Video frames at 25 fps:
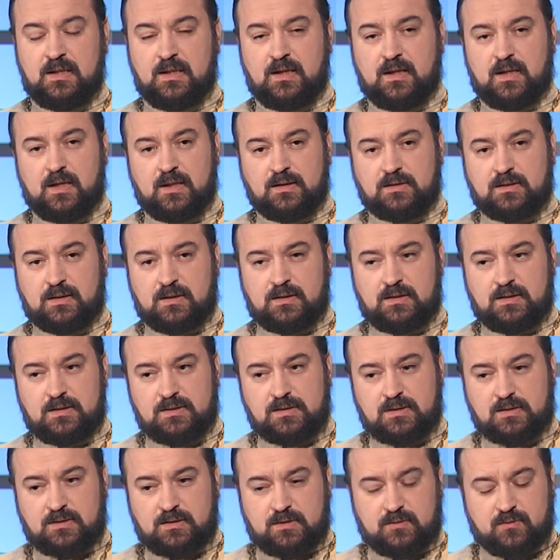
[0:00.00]
Это
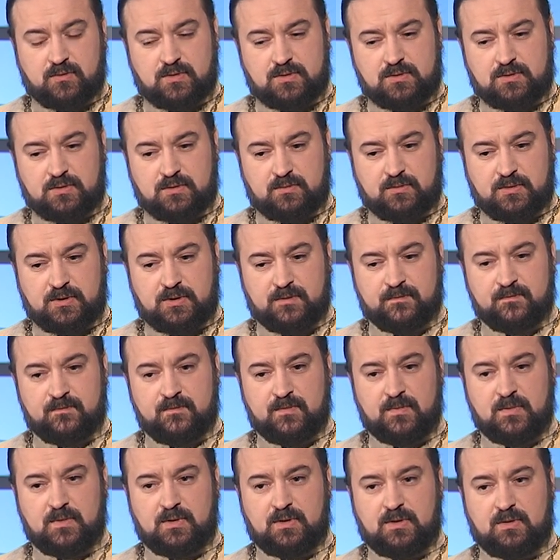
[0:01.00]
из-за того, что мы
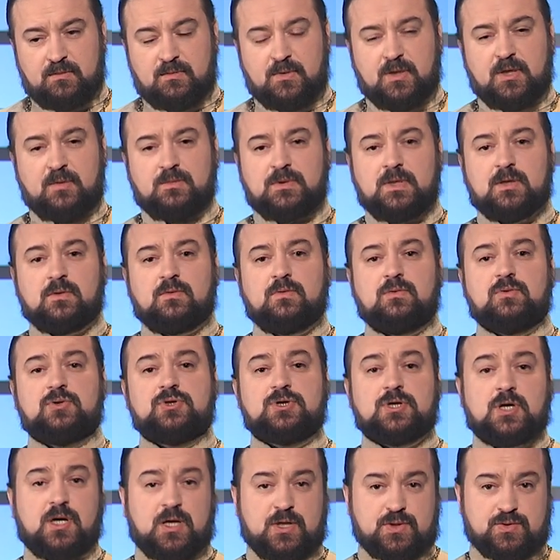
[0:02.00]
имеем некую
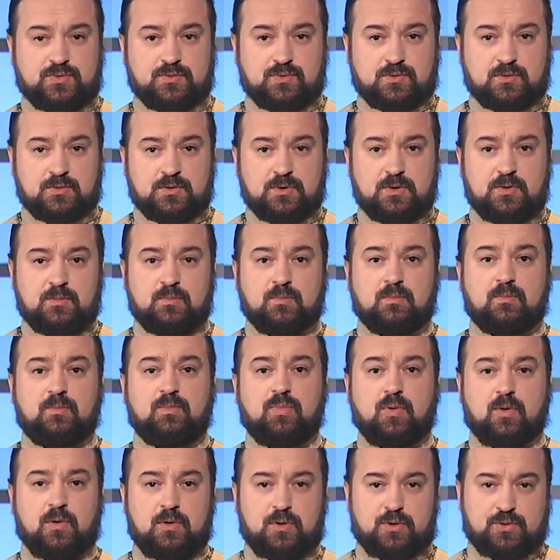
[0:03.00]
жажду
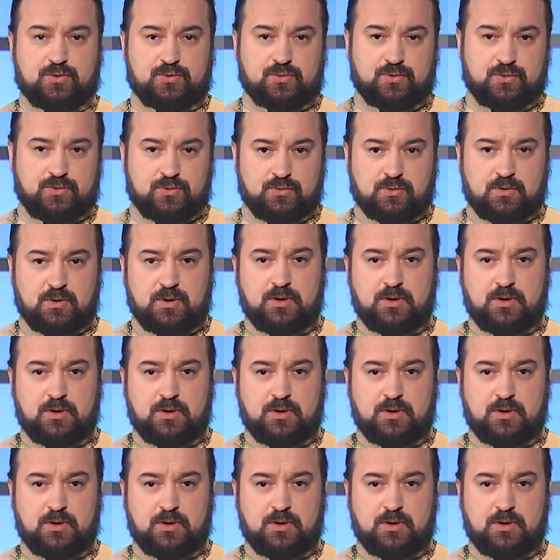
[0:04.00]
большую,